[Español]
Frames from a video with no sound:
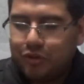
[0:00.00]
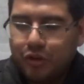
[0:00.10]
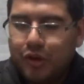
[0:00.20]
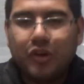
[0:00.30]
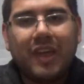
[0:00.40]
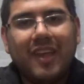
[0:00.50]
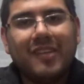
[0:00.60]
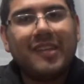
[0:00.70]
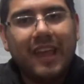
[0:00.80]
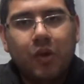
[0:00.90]
todo lo que
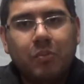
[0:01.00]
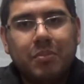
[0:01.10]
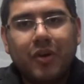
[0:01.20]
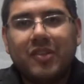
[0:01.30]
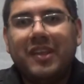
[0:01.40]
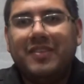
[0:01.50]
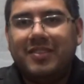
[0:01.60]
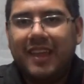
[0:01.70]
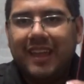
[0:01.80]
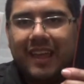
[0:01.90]
es el unboxing
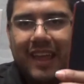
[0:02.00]
de